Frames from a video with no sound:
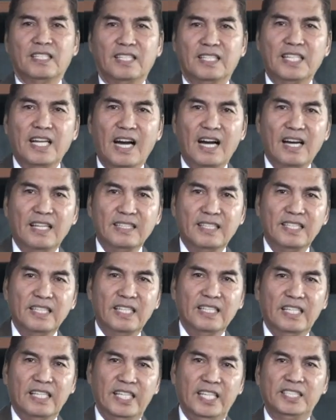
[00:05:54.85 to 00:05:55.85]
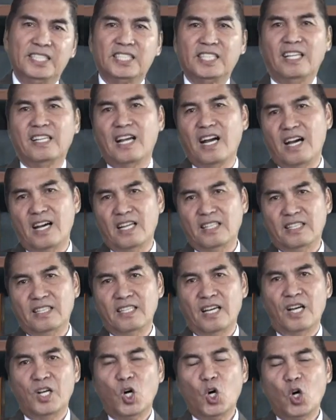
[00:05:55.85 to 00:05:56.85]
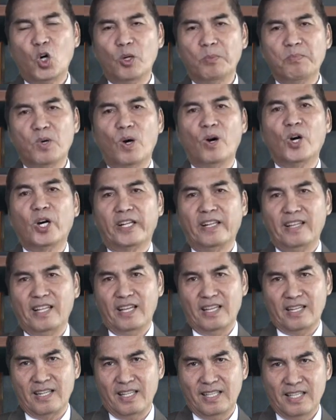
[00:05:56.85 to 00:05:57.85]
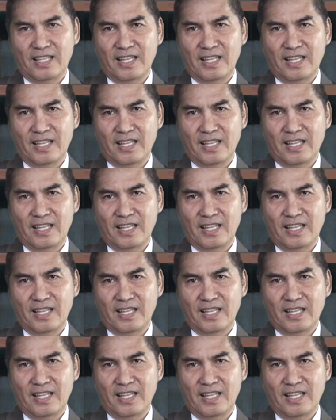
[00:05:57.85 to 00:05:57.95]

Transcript: God is a God of order.